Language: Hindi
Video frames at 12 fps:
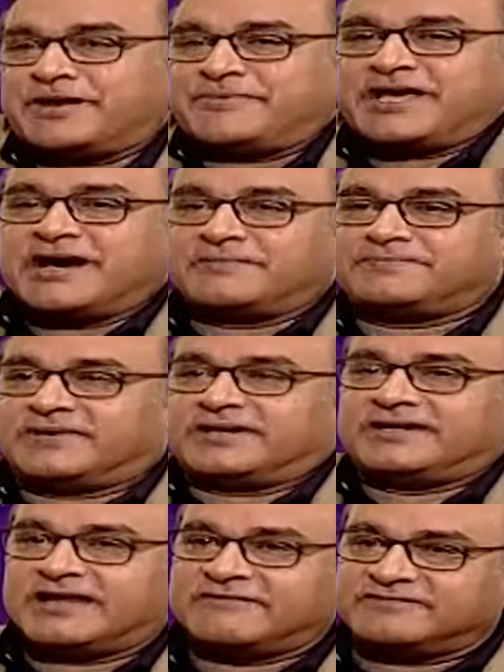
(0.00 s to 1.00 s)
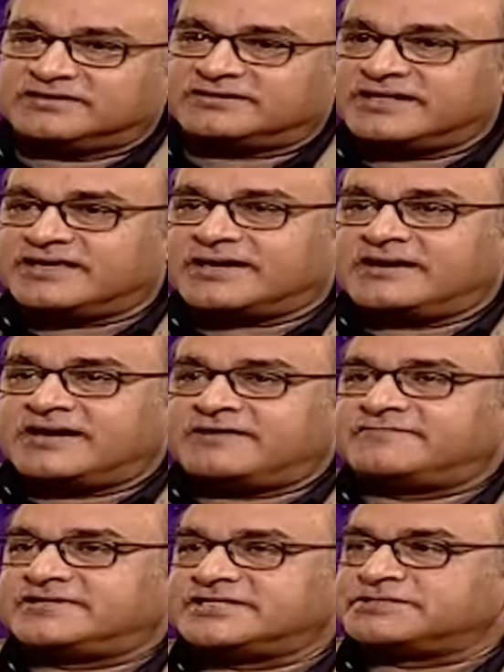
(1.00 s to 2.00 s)
कभी आप लेवल थ्री का
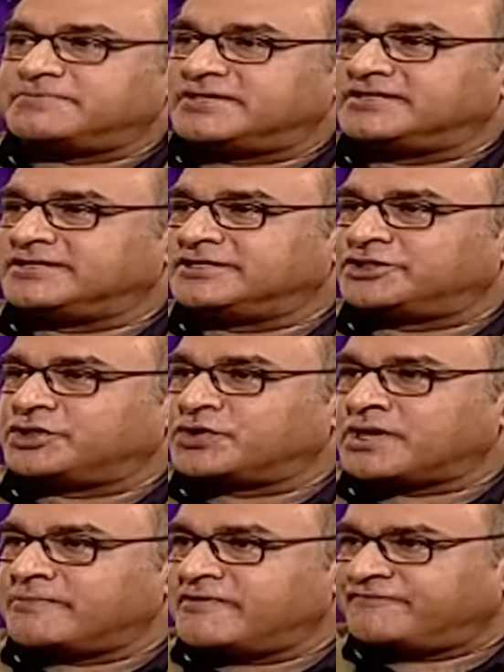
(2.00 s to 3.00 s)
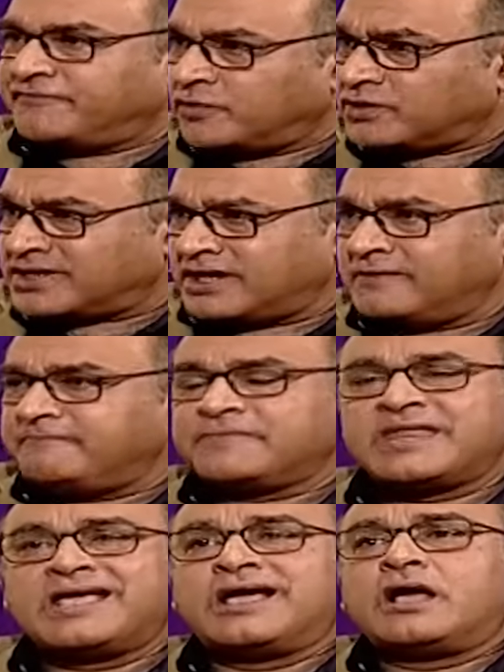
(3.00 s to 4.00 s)
एडवर्टीजमेंट दे मतलब देते हो कभी कोच ऐसे
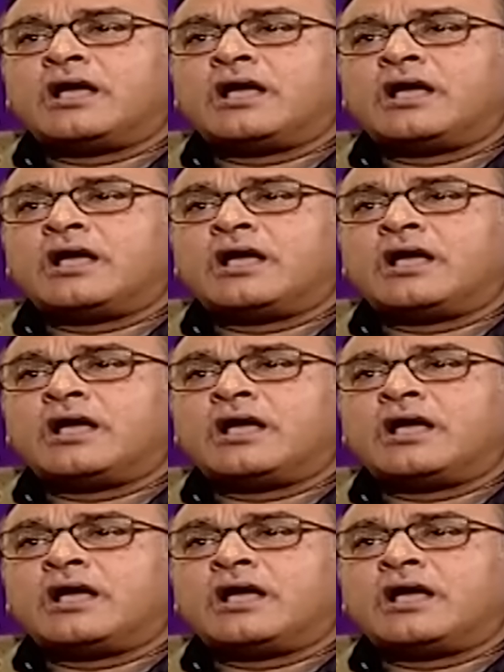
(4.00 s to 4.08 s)
देखे ना